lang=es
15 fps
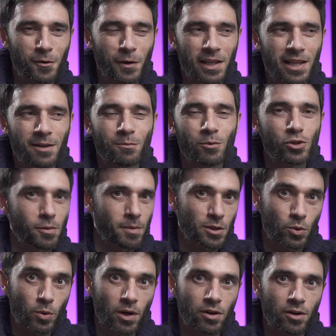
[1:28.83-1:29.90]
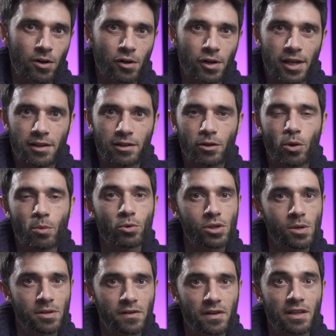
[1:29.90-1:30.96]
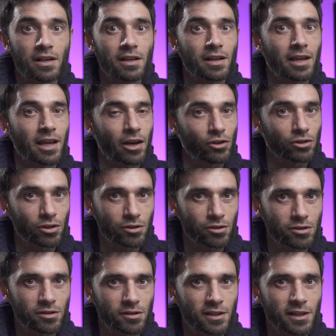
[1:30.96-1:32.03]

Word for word: o que dan mucho más juego o que hacen todo mucho más fácil que otros.